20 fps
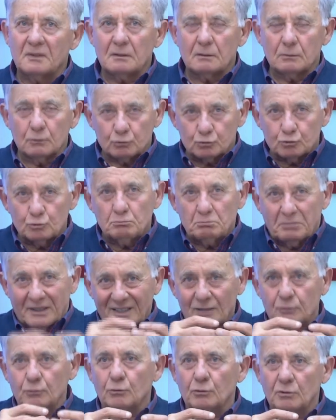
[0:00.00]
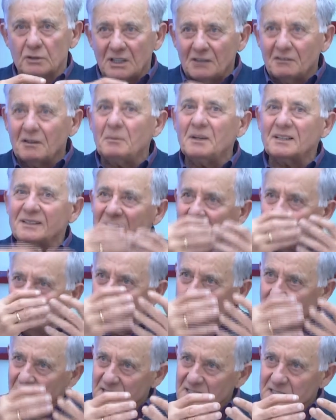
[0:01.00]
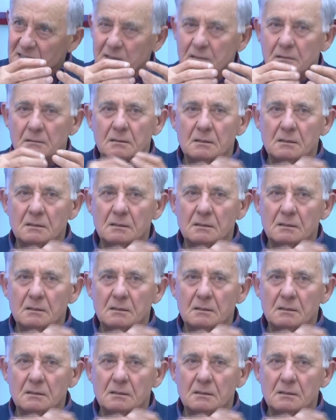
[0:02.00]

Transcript: uzun maratonu devam ettirebilmek için,